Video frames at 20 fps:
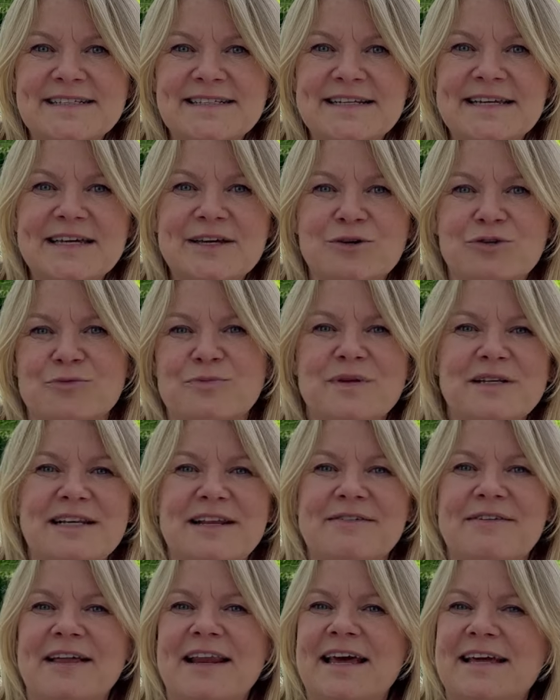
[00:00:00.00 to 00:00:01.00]
dick und
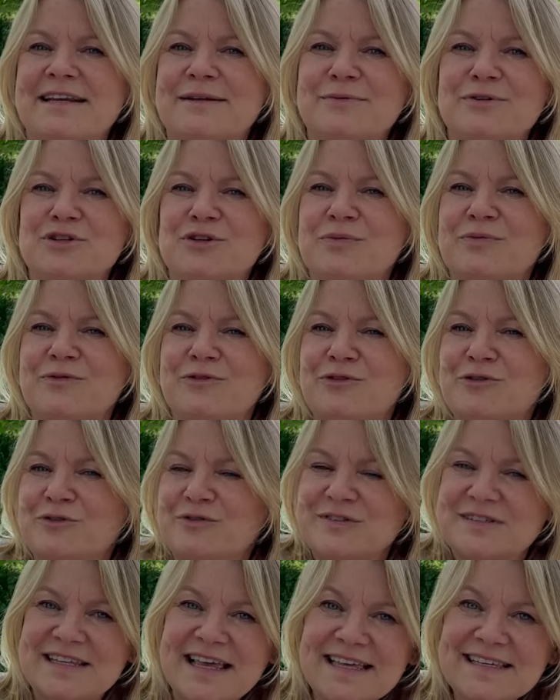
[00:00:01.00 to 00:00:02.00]
mittlerweile hat er bestimmt fünf,
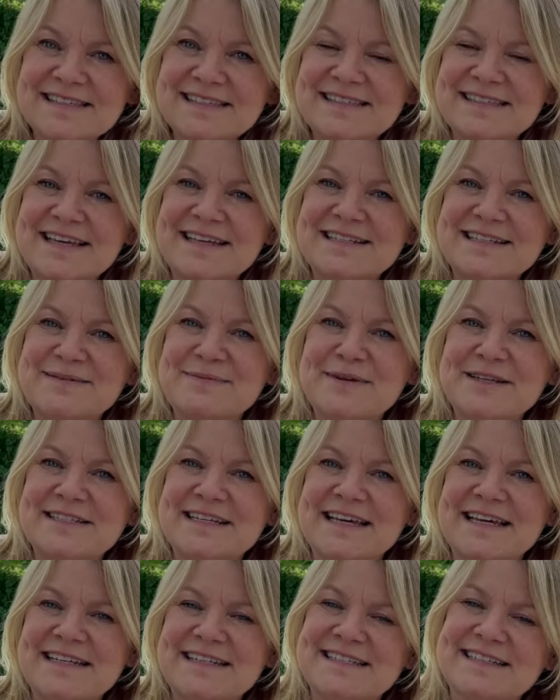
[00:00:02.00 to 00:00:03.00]
sechs Zentimeter
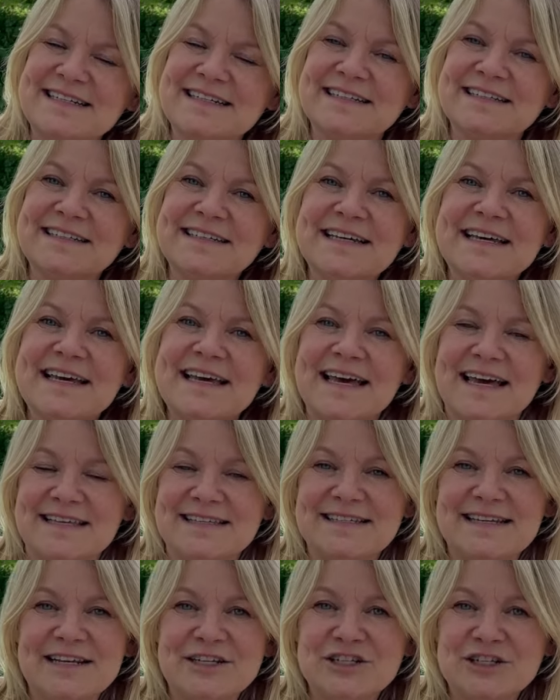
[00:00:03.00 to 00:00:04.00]
in Dicke.
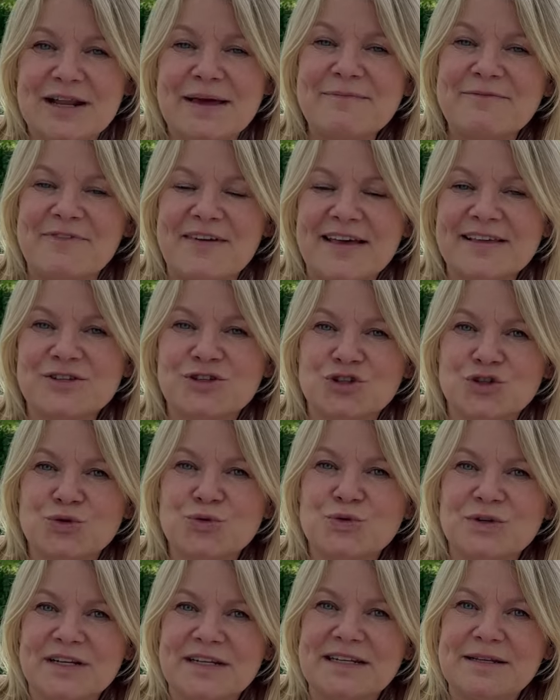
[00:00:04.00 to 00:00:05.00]
Also der Stamm wächst
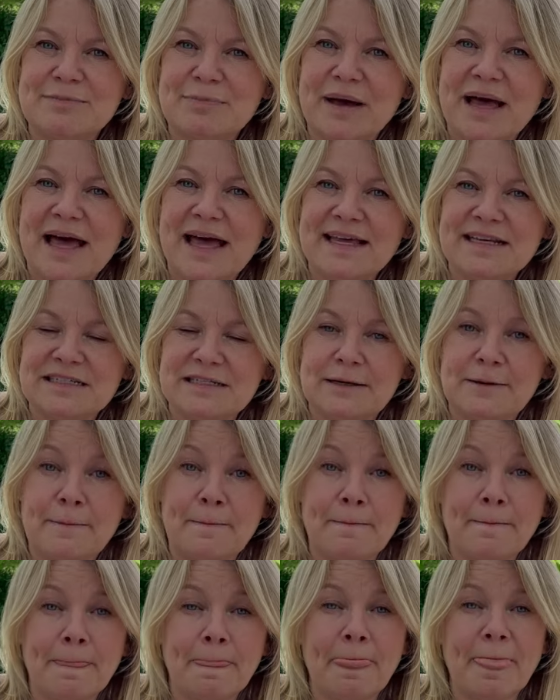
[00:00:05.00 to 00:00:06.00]
schon in die Breite,
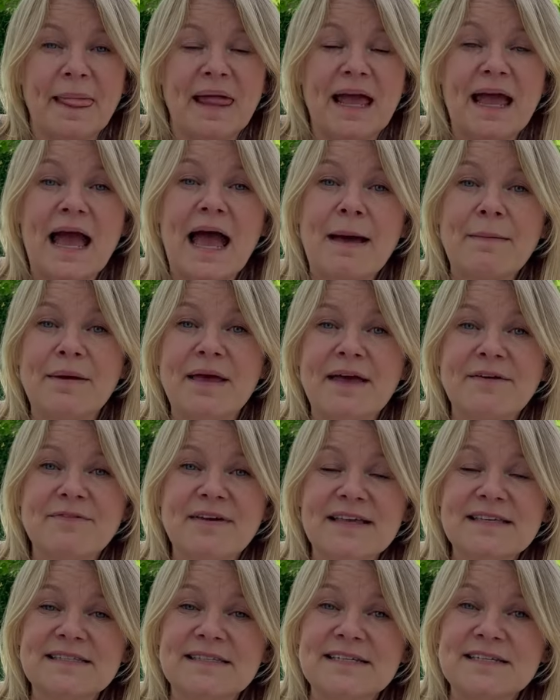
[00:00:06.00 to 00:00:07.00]
aber er
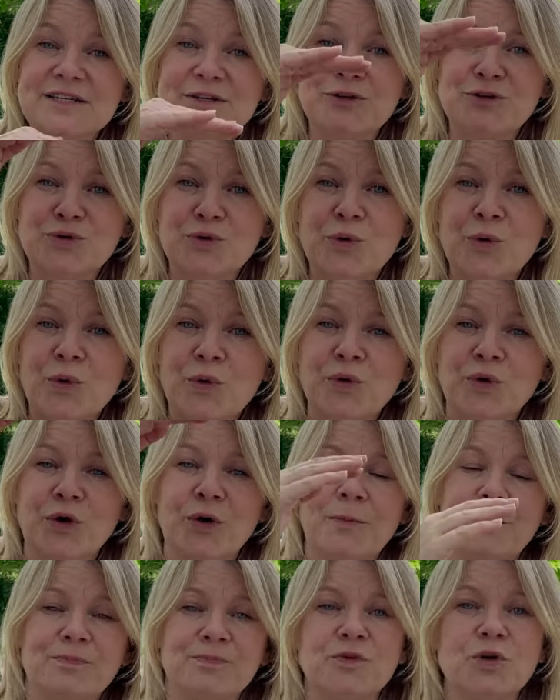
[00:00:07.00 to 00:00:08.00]
wächst nicht in die
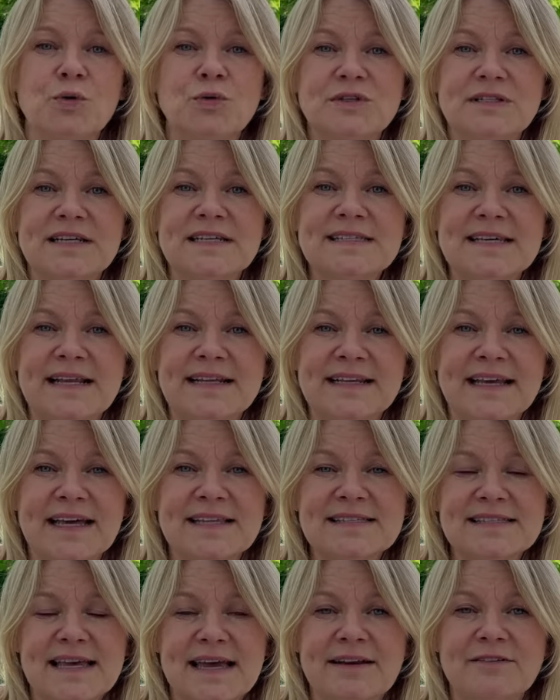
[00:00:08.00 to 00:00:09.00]
Höhe. Und das hat einen
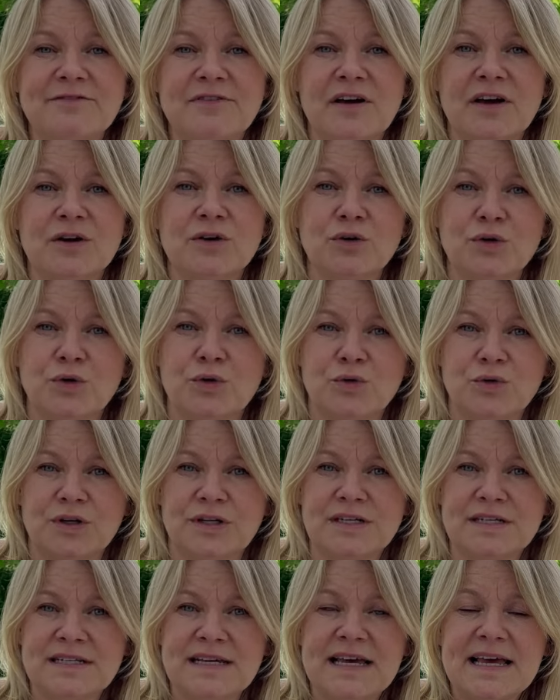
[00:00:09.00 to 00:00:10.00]
ganz einfachen Grund.